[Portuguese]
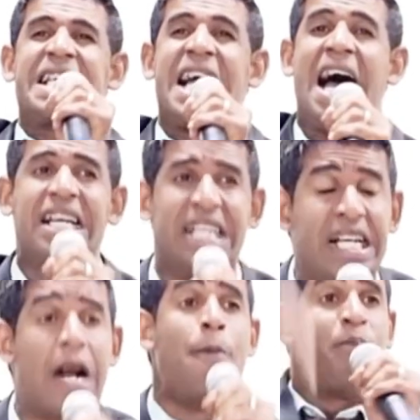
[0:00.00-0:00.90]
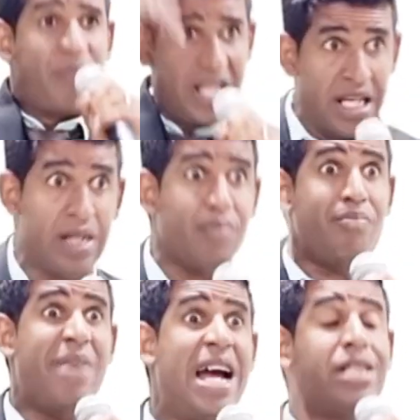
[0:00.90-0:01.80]
caíram
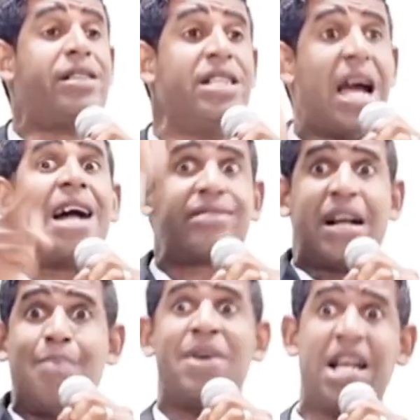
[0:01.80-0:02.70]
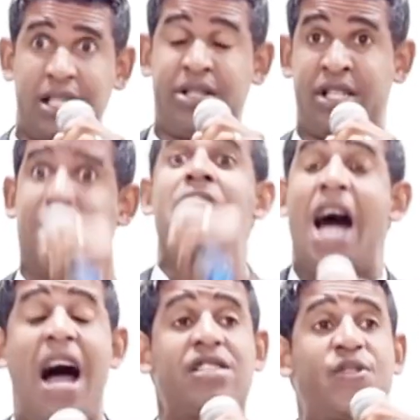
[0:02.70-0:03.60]
imediatamente.
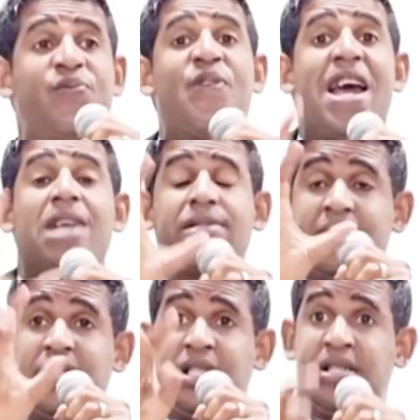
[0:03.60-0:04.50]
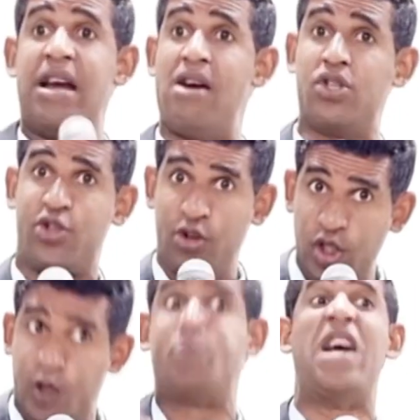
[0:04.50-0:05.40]
Às vezes Deus
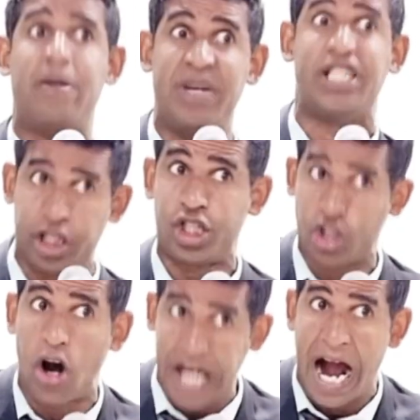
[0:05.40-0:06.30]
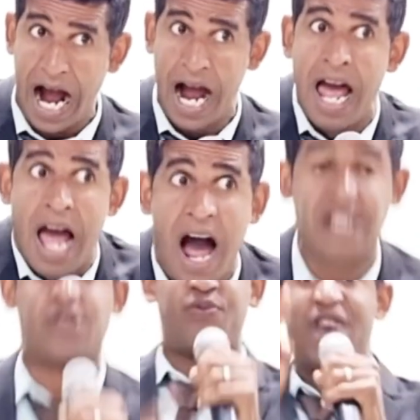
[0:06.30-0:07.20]
nos permite chorar,
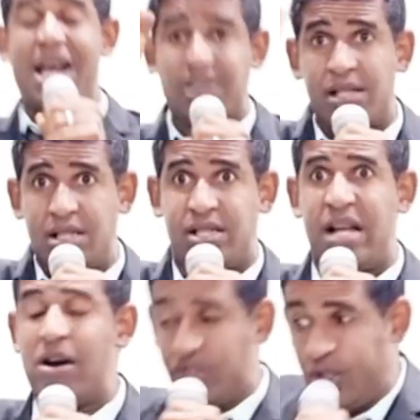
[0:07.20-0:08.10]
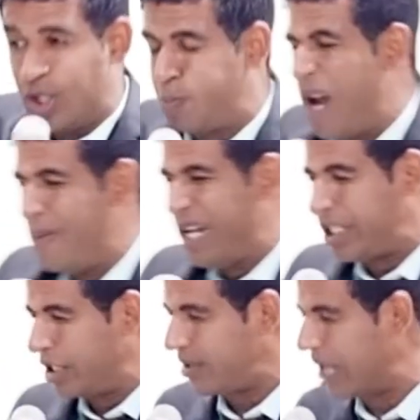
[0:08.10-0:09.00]
às vezes Deus nos
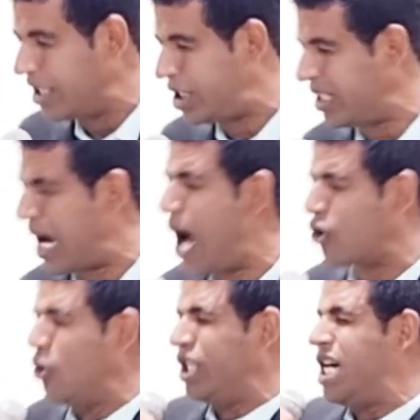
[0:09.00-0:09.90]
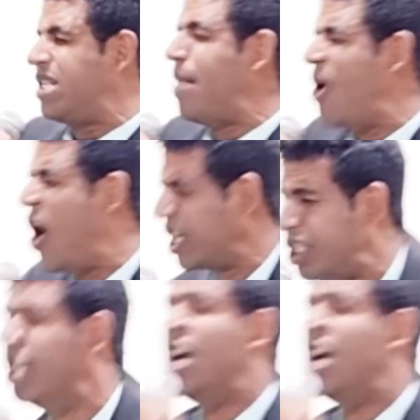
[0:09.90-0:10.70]
permite sentir a agonia da morte.